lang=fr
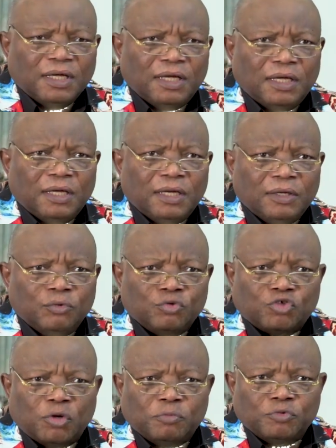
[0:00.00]
et
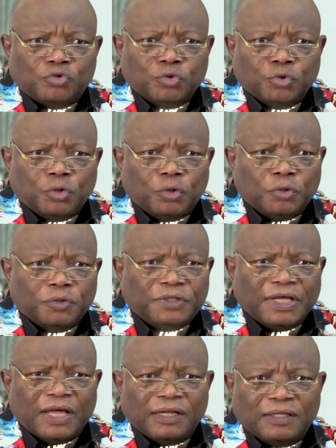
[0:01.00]
nous sommes sur
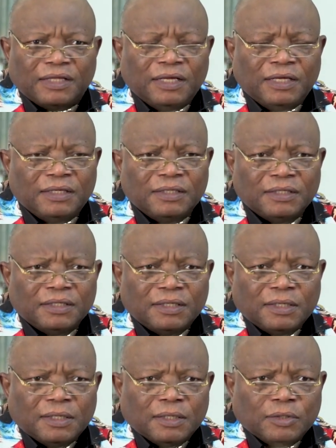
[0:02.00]
TNT, euh,
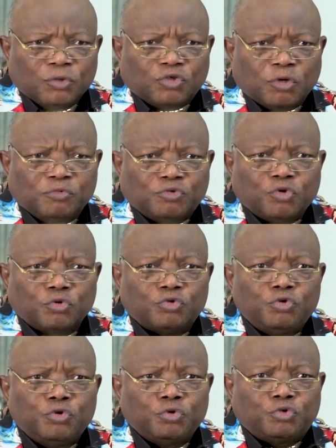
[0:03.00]
nous sommes
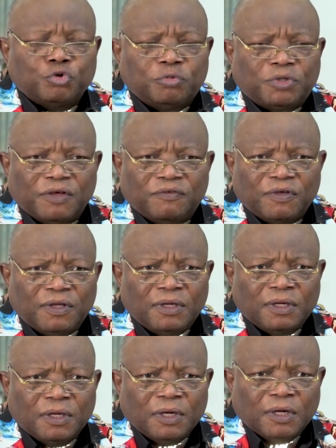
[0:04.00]
sur YouTube
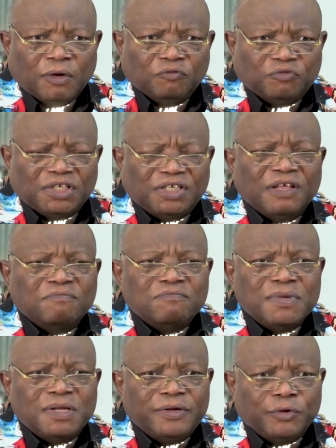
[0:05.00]
TV. Vous êtes des
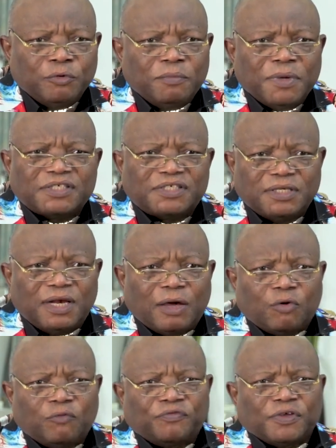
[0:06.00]
millions. Merci de
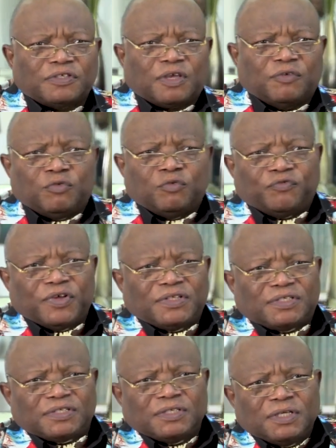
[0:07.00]
la confiance que vous nous
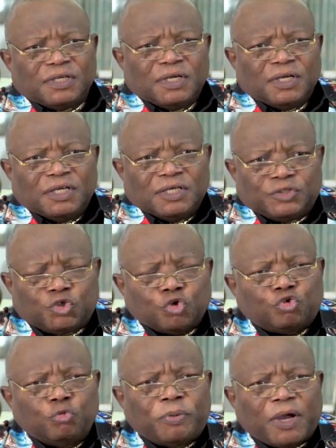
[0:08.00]
faites,
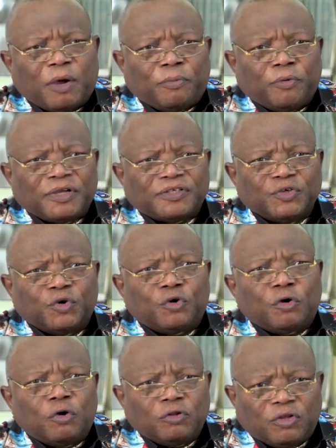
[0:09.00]
surtout par rapport à ce
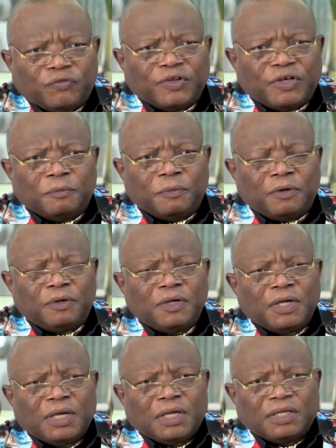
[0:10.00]
grand événement
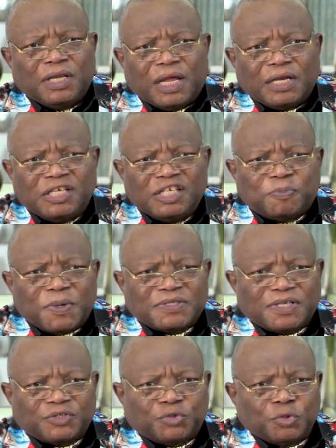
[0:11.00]
de la
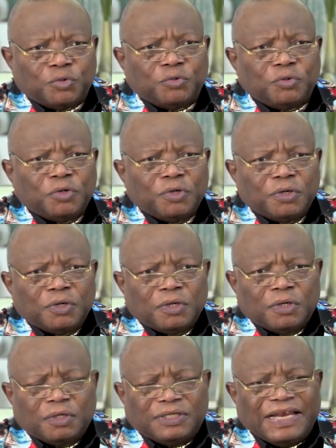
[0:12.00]
dispensation
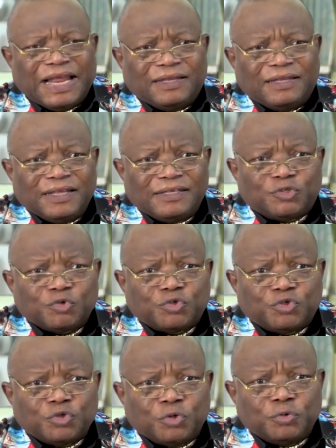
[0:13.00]
de la
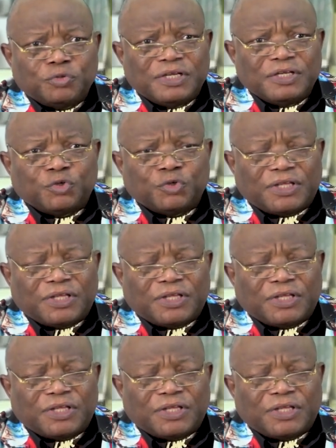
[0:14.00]
destruction des